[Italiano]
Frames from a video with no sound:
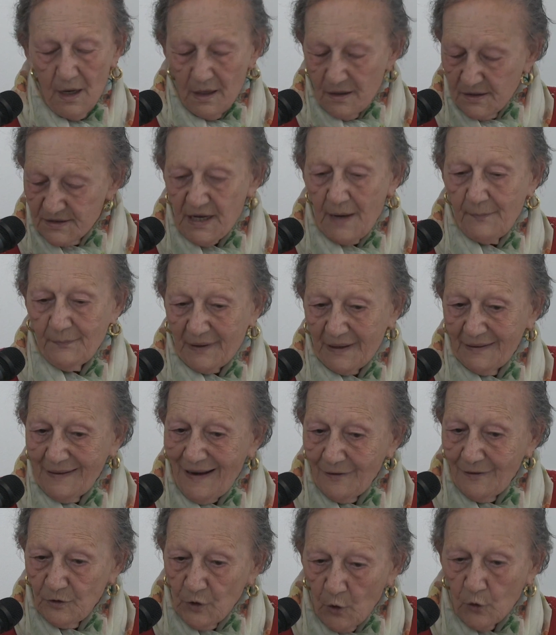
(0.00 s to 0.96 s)
sempre
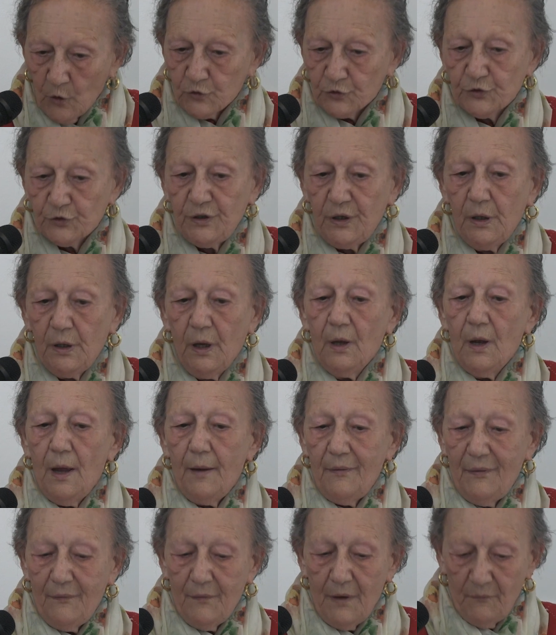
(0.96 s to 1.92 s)
negli orti,
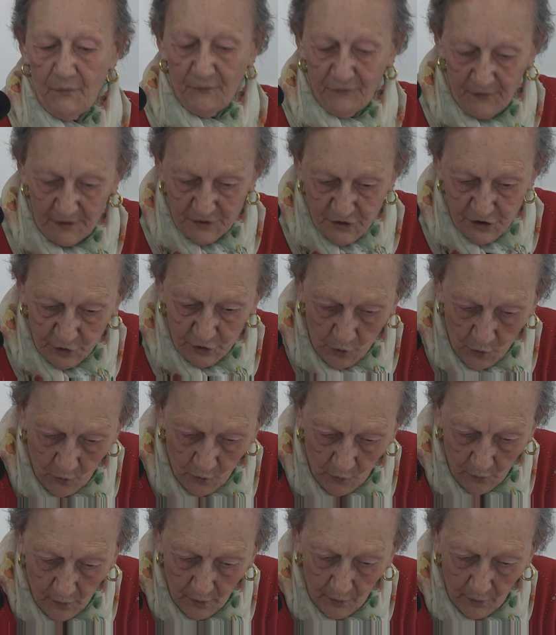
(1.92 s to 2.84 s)
eh, fecero